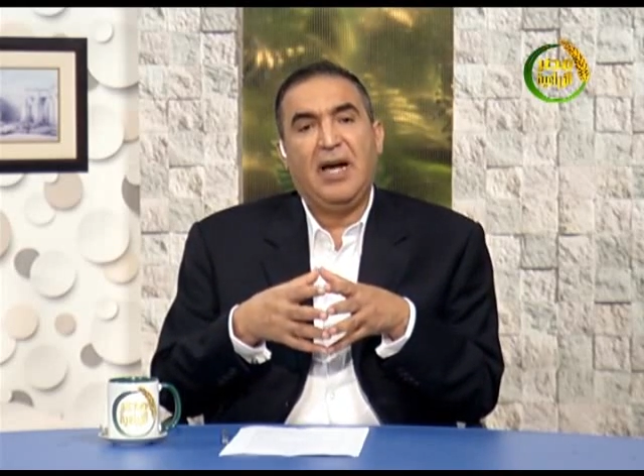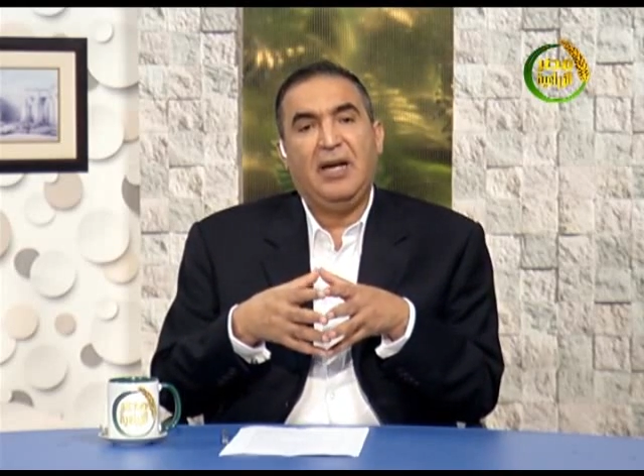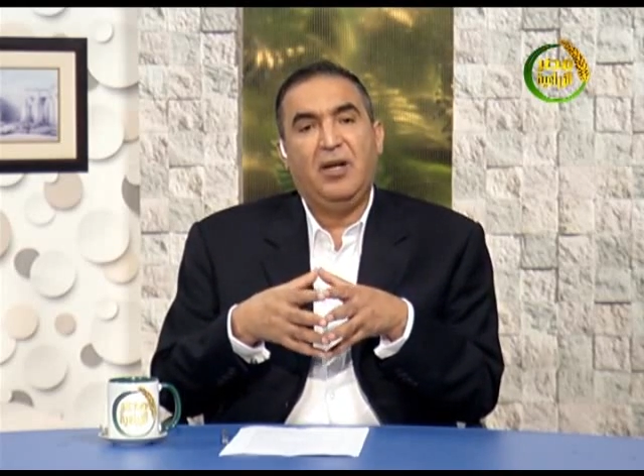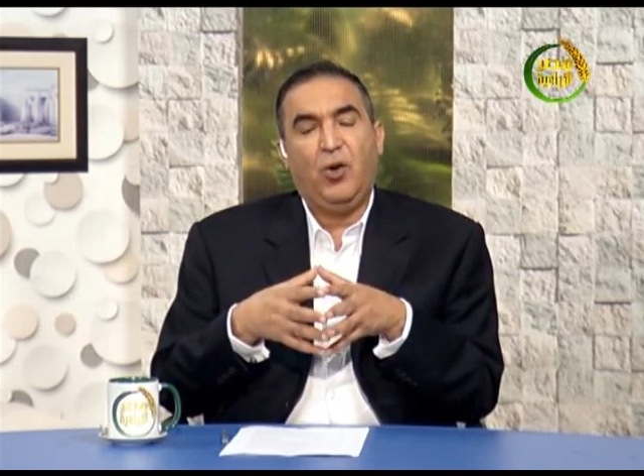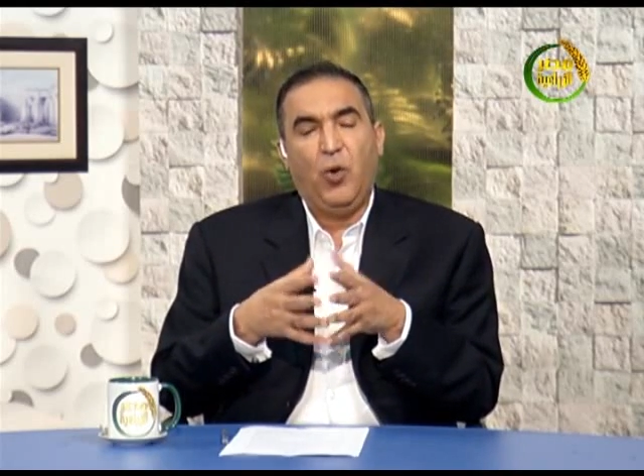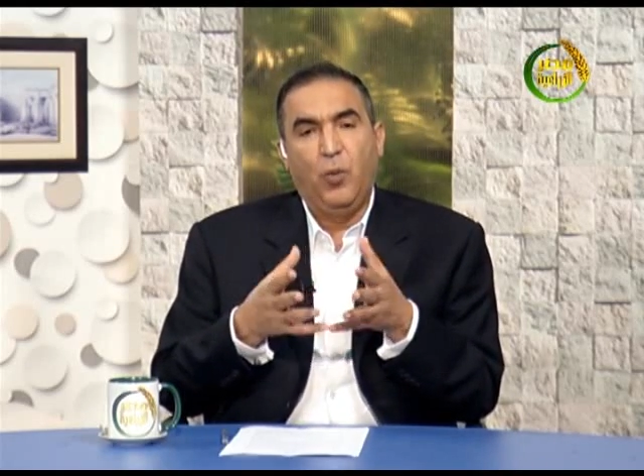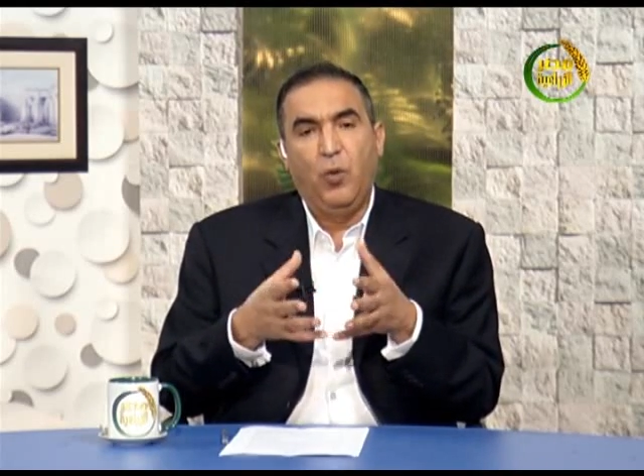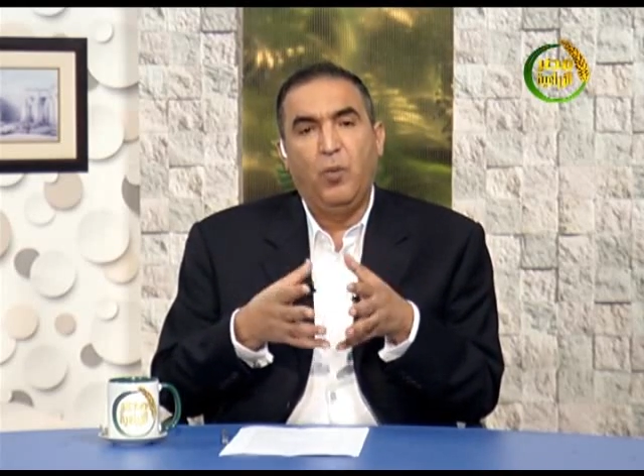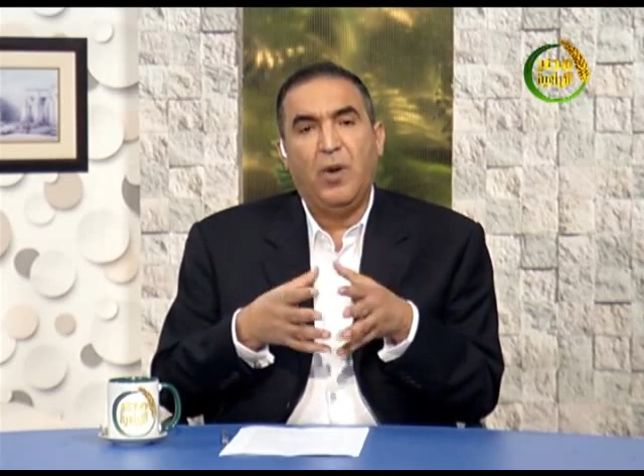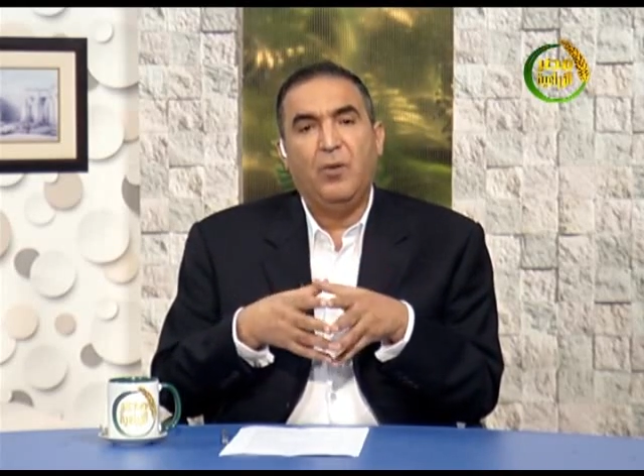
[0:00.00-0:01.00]

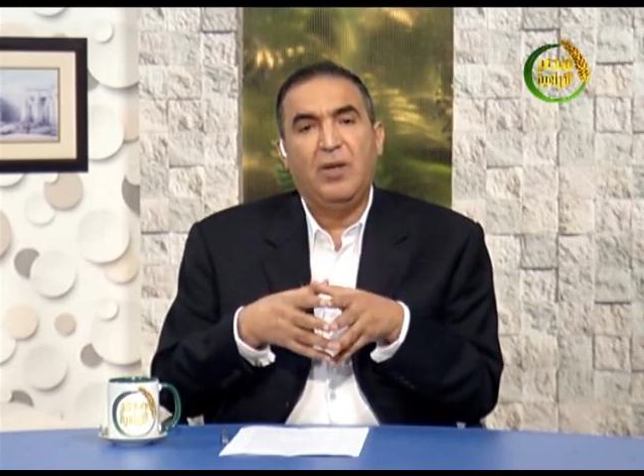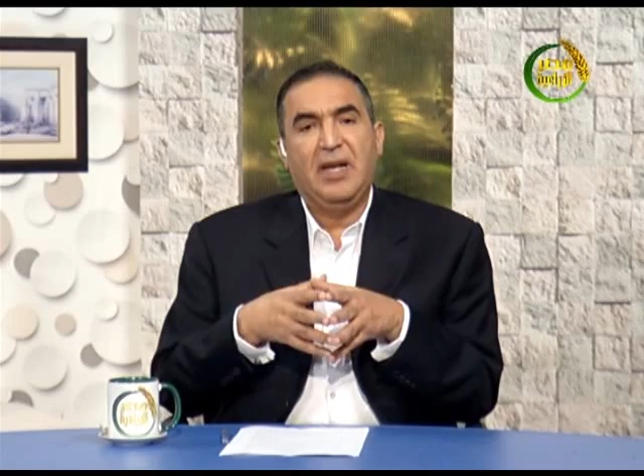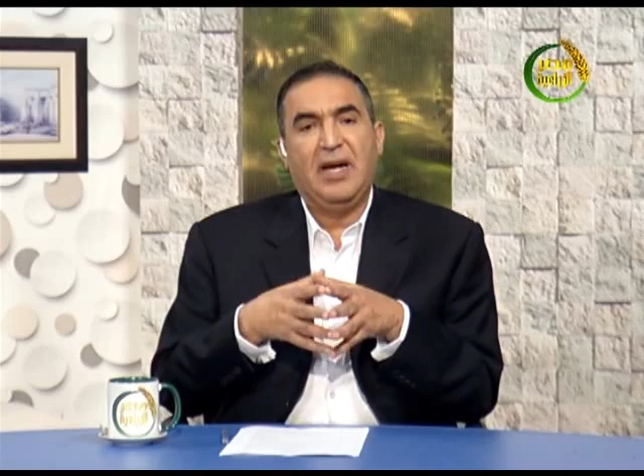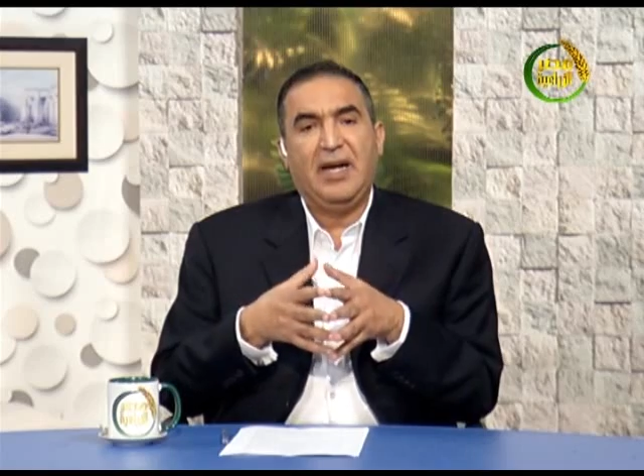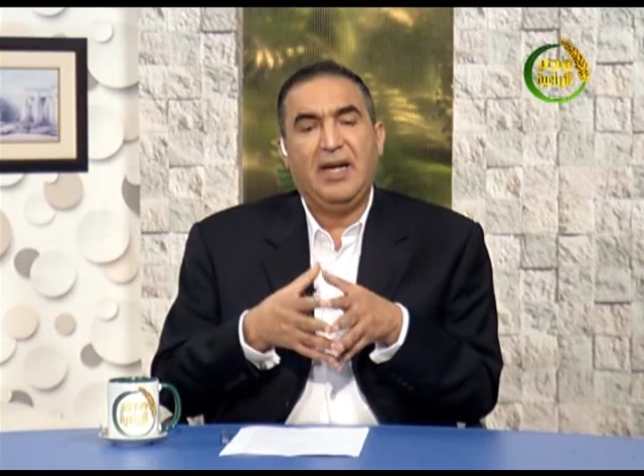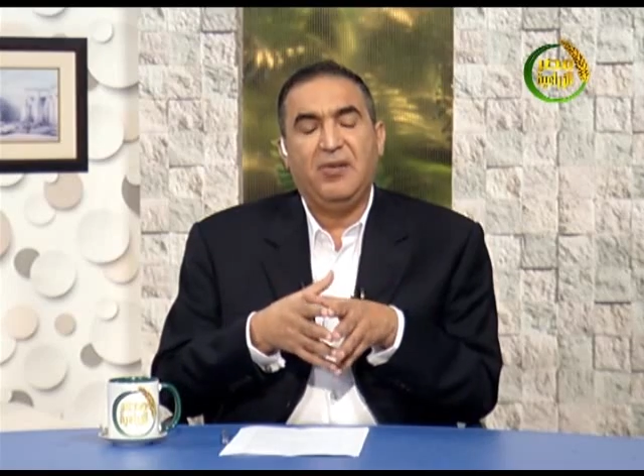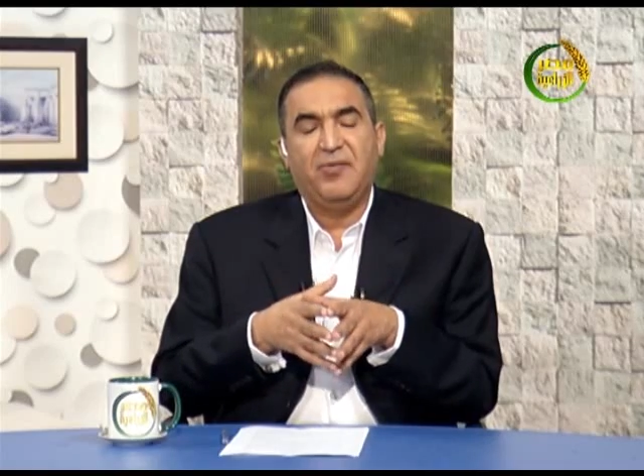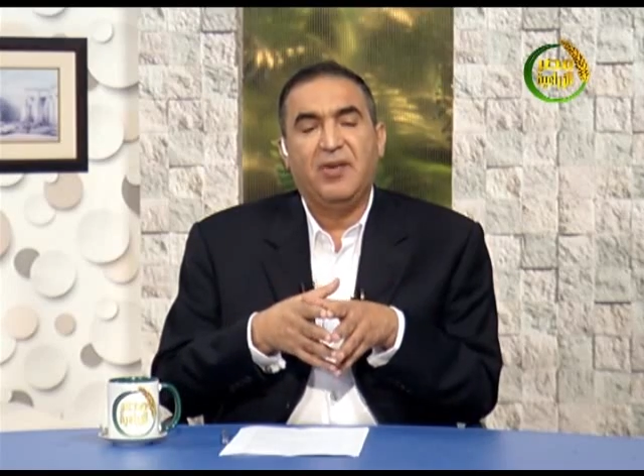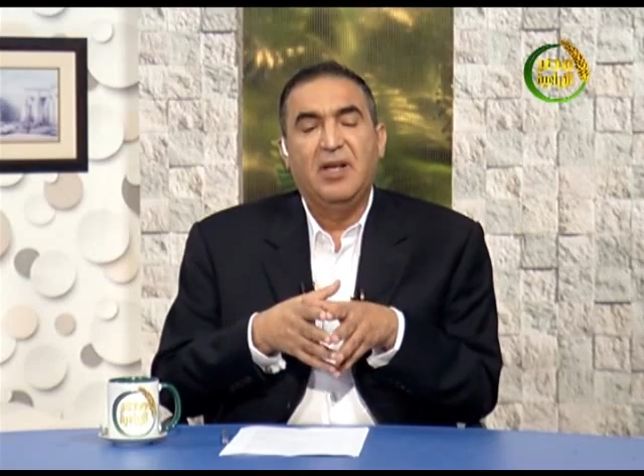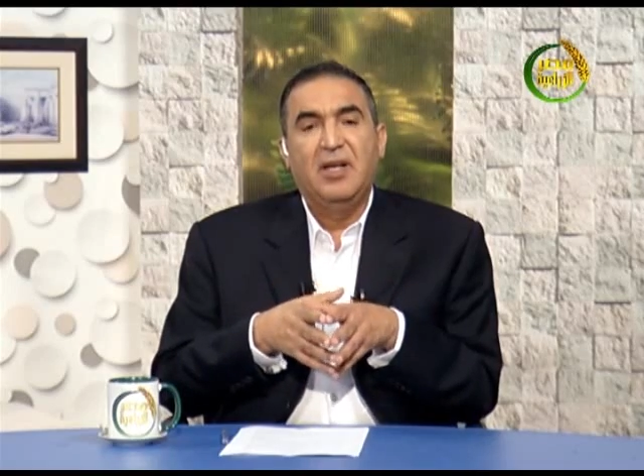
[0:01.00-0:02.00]
للحبوب او للاعلاف